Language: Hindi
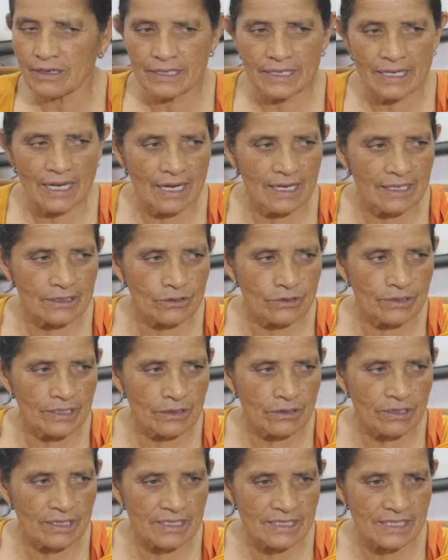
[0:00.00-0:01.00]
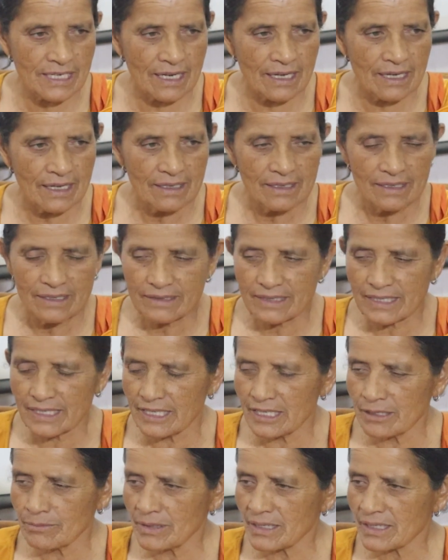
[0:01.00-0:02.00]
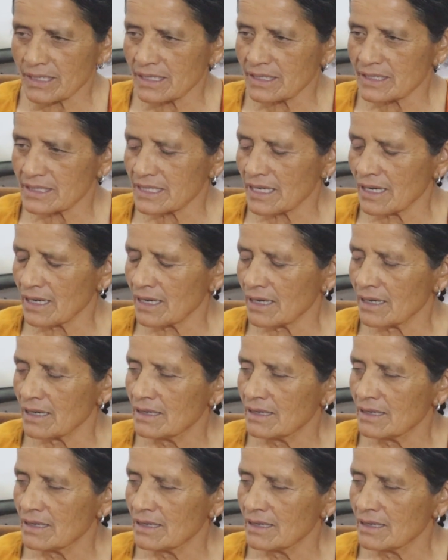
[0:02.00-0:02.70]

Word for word: और यहाँ तो ये कक्षा तीन में कक्षा